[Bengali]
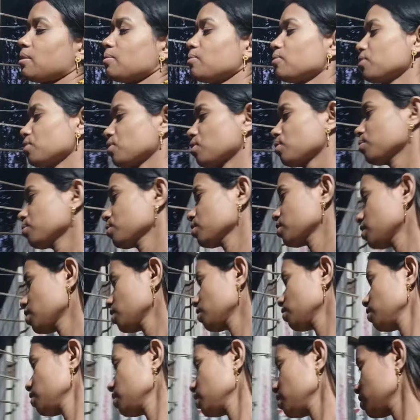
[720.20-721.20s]
এমন অবস্থা
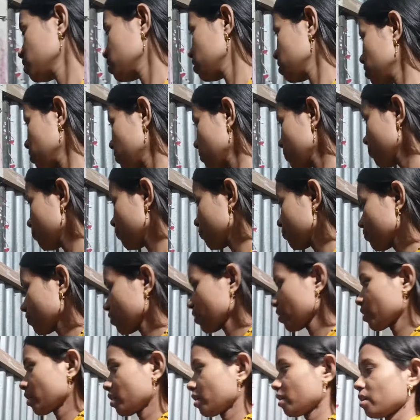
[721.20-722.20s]
হয়ে গেছে
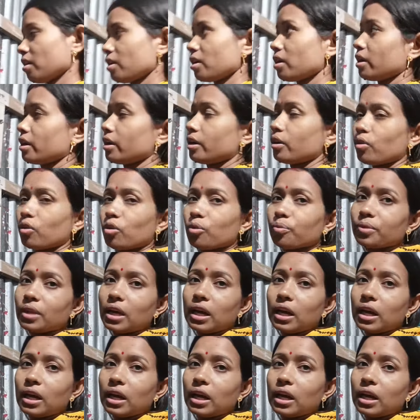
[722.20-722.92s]
এরকম